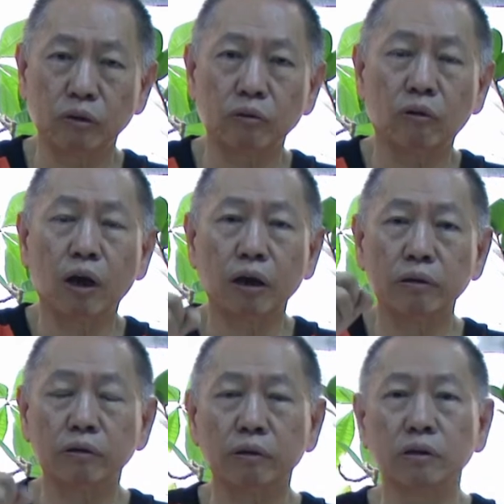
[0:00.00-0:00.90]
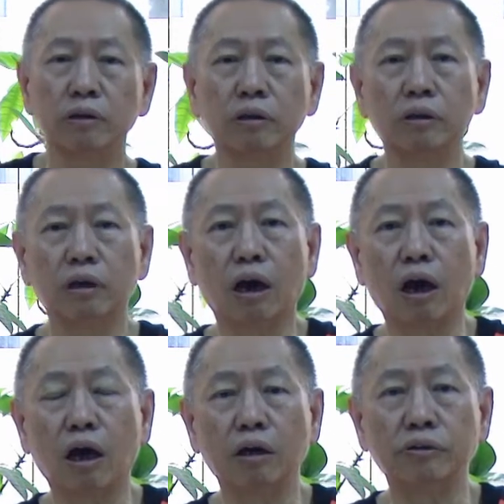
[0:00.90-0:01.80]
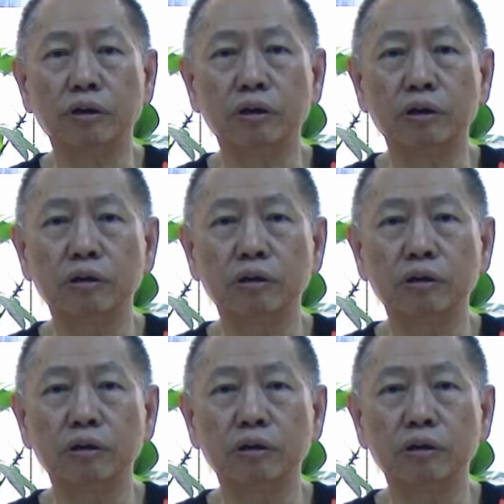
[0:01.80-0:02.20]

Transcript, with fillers: 我来，甲这